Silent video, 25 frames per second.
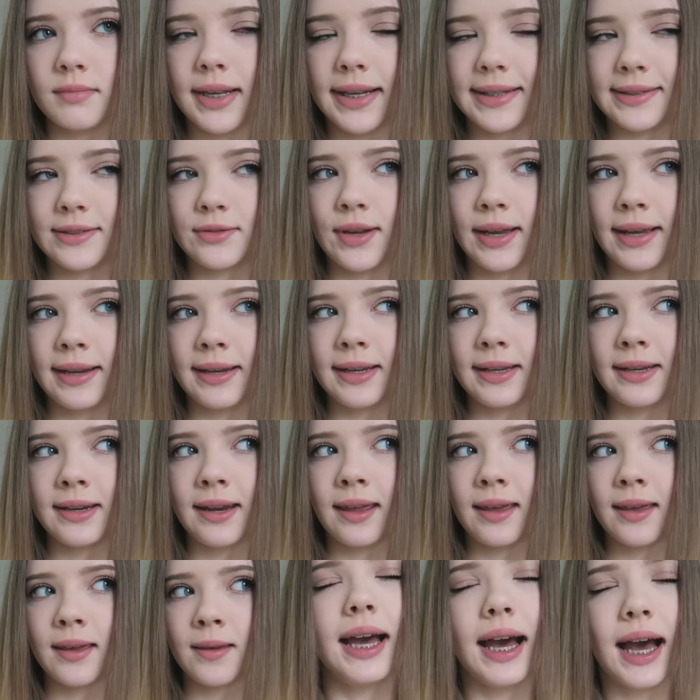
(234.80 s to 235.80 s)
Also eigentlich
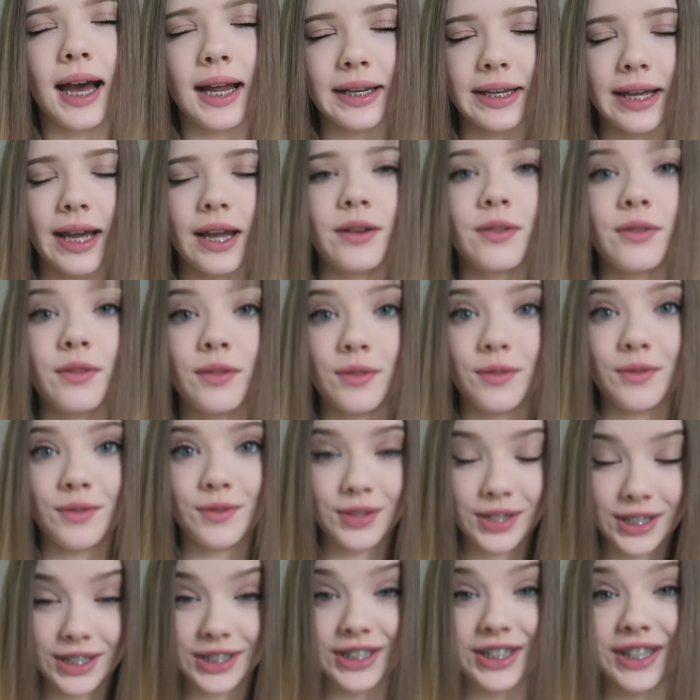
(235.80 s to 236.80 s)
nicht. Adrian
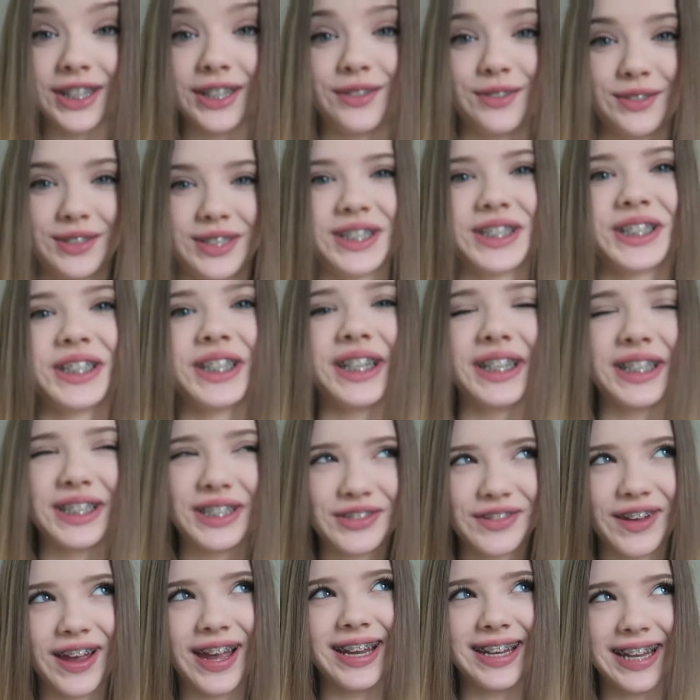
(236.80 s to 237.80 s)
unterstrich unterstrich
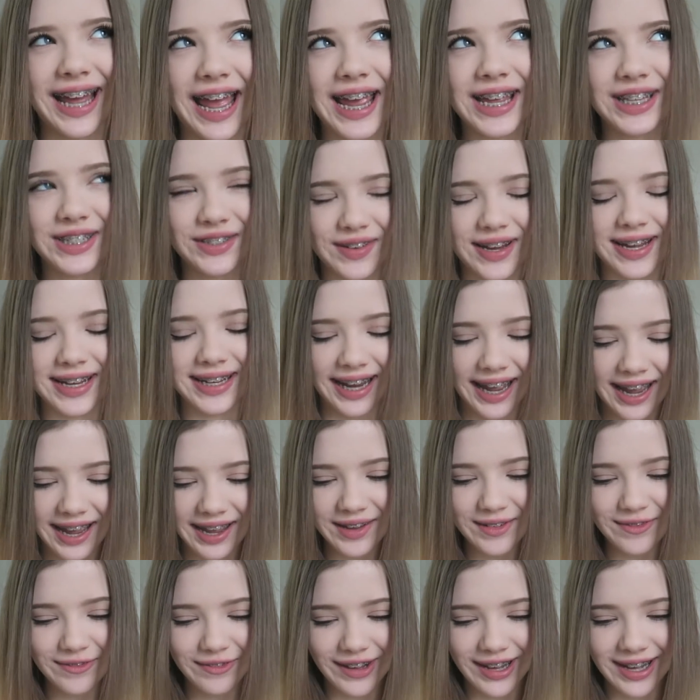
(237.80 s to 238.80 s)

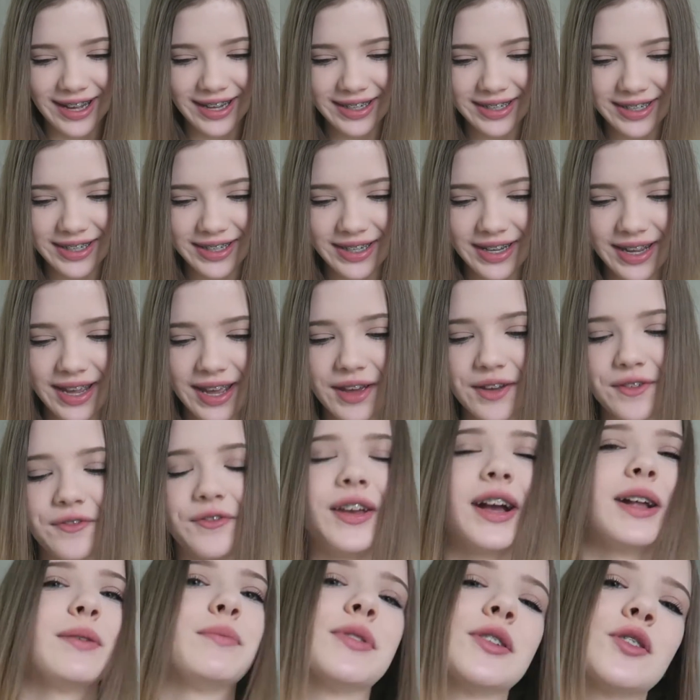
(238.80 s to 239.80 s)
2323 fragt,
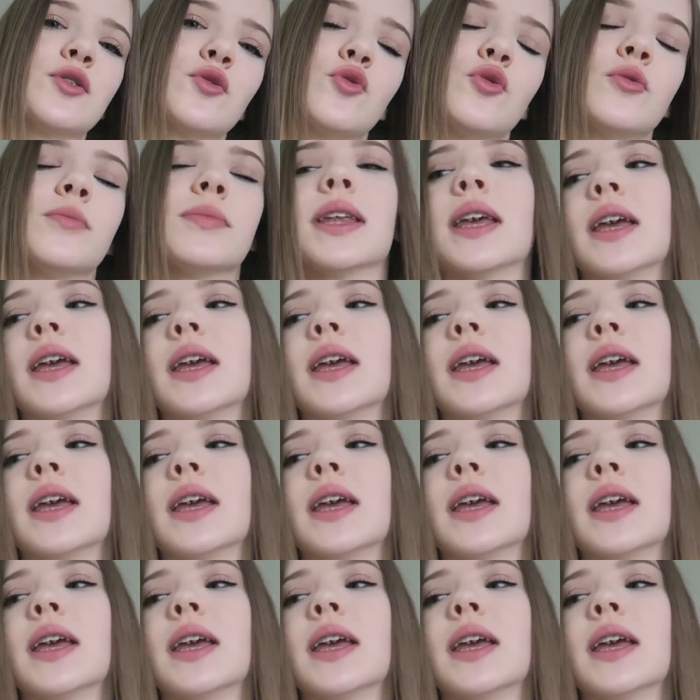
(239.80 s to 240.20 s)
wie alt bist du?